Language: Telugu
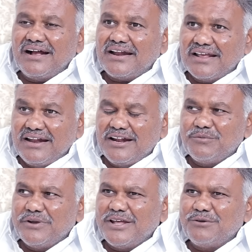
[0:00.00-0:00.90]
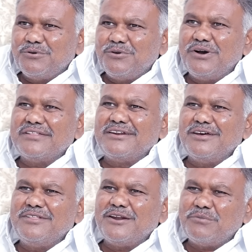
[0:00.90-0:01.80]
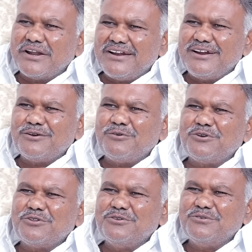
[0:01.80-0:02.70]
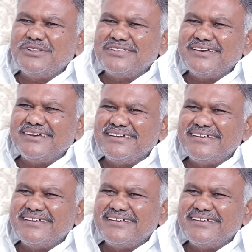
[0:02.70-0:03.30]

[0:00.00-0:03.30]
అడగలేక పోయినాము అతను ఎంత మాట్లాడితే కొట్టినాము అంతే